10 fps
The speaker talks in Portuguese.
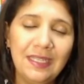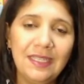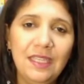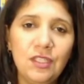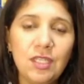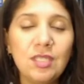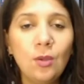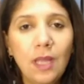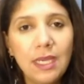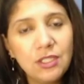Deixa seu
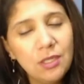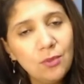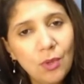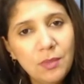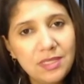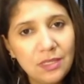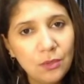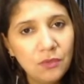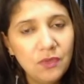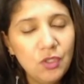like já no comecinho
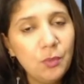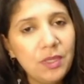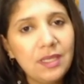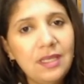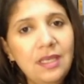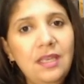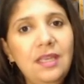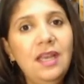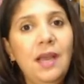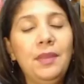do vídeo para
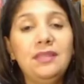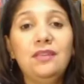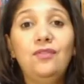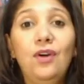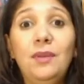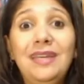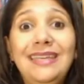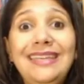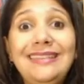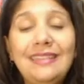que a plataforma
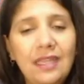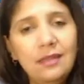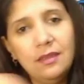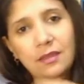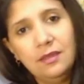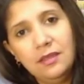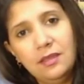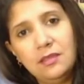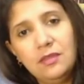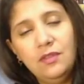entenda
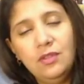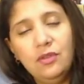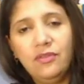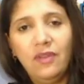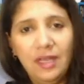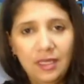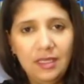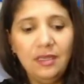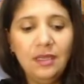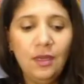que esse vídeo é de
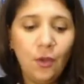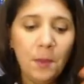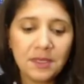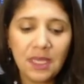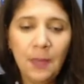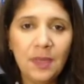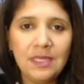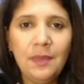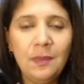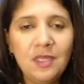valia e ele começa a
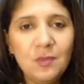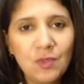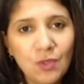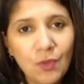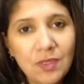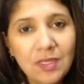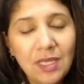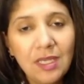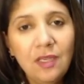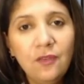repassar para mais pessoas.
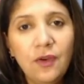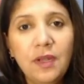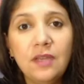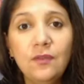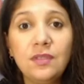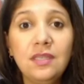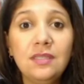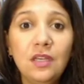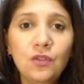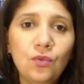E fora que vocês
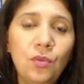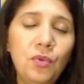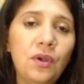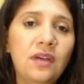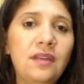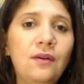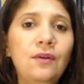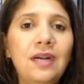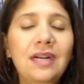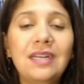ajudam o meu
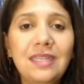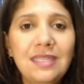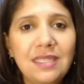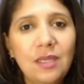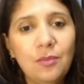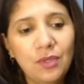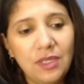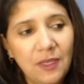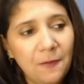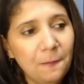canal a crescer,
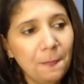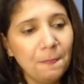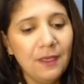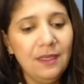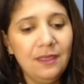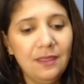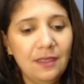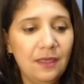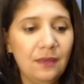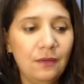porque...
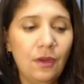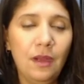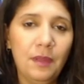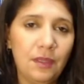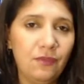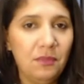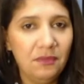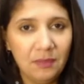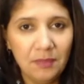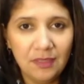Uh, a plataforma
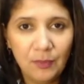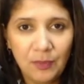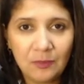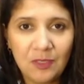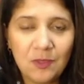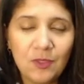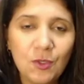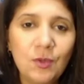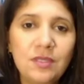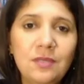vai mandando para mais
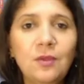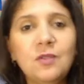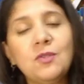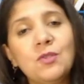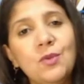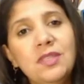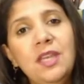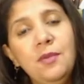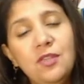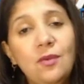pessoas e mais pessoas de
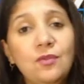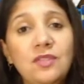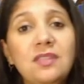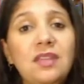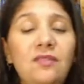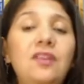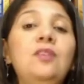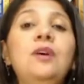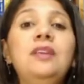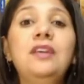repente vão se
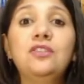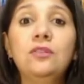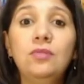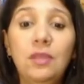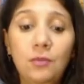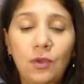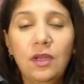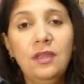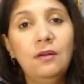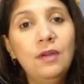inscrevendo aí achando que meu
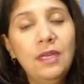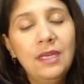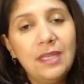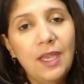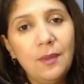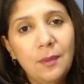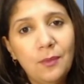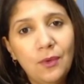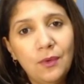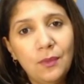canal tem uma
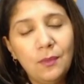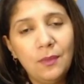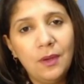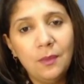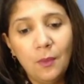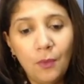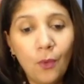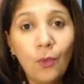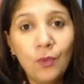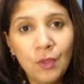boa, uma, um
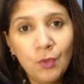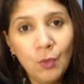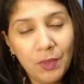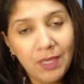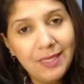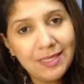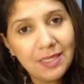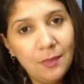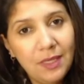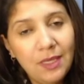bom conteúdo para eles
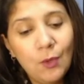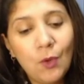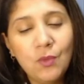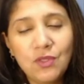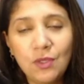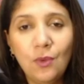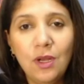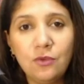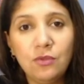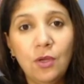também, aí eu consigo
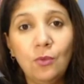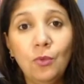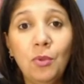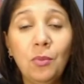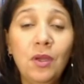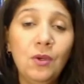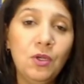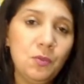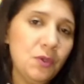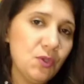ajudar um número maior
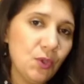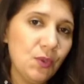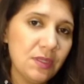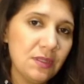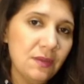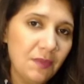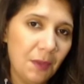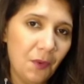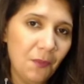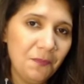de pessoas, tá
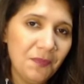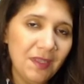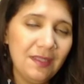bom?